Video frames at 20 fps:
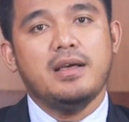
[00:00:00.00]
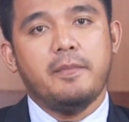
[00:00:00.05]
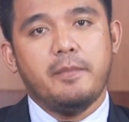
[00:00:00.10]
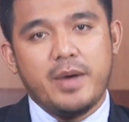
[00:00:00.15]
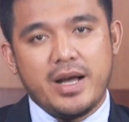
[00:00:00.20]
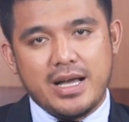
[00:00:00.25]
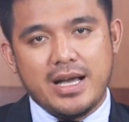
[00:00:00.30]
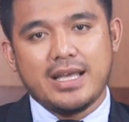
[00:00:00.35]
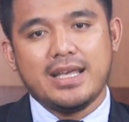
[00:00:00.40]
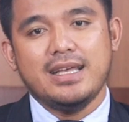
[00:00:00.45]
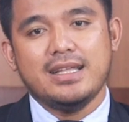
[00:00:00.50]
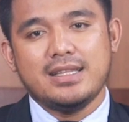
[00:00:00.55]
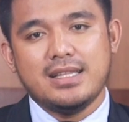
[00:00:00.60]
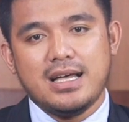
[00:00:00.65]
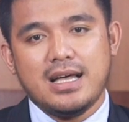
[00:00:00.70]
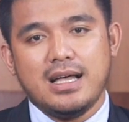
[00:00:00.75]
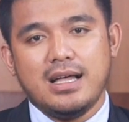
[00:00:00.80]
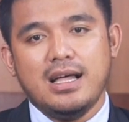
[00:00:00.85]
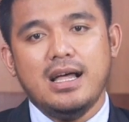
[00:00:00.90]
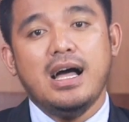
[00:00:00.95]
maka
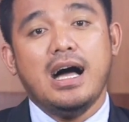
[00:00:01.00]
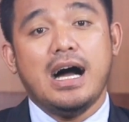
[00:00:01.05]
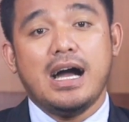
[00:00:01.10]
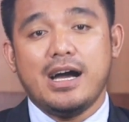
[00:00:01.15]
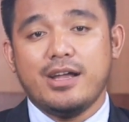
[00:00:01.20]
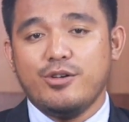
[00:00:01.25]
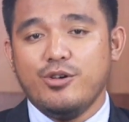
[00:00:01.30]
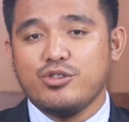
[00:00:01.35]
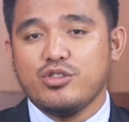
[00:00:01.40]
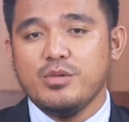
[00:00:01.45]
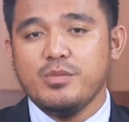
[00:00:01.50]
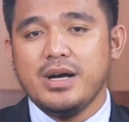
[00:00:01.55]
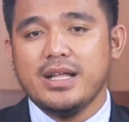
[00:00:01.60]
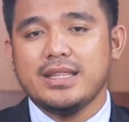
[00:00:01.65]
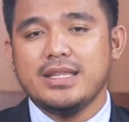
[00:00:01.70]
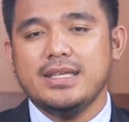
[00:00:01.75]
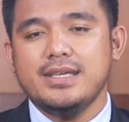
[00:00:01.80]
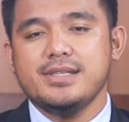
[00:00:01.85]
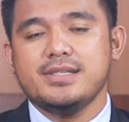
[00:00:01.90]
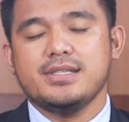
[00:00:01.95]
kita akan
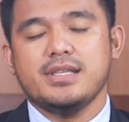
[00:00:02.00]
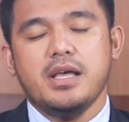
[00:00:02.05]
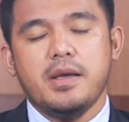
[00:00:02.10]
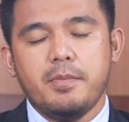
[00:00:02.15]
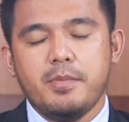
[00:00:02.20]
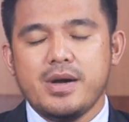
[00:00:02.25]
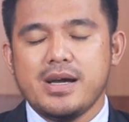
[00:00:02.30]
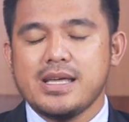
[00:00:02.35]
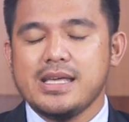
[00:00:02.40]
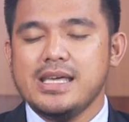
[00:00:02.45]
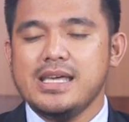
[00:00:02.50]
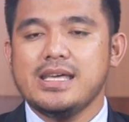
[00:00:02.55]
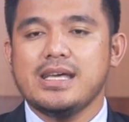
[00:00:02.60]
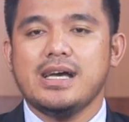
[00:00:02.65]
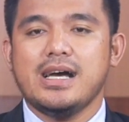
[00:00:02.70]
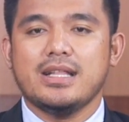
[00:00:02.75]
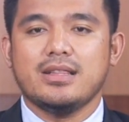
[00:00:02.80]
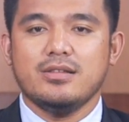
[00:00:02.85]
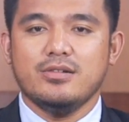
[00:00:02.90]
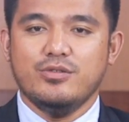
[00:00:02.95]
otomatis
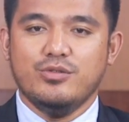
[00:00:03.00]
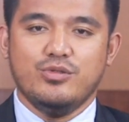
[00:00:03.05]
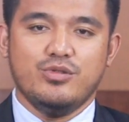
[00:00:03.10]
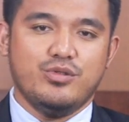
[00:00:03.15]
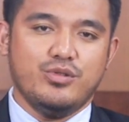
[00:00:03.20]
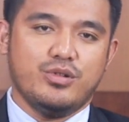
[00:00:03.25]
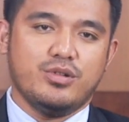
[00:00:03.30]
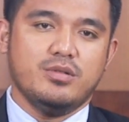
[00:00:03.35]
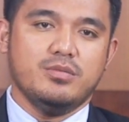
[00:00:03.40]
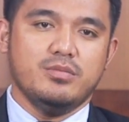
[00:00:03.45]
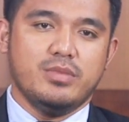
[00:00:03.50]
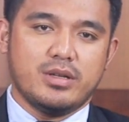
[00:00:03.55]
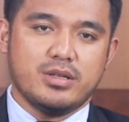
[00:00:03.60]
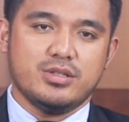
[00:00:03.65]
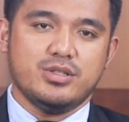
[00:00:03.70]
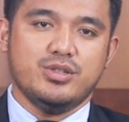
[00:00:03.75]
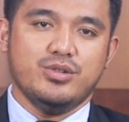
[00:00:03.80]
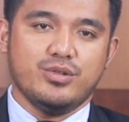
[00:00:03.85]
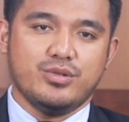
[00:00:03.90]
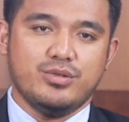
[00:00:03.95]
mengingat untuk
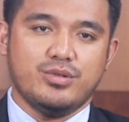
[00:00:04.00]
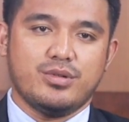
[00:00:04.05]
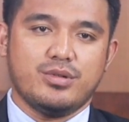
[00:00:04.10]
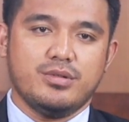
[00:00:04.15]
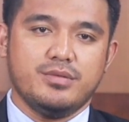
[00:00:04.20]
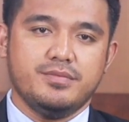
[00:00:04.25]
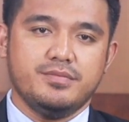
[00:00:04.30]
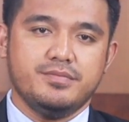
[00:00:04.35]
bersyukur.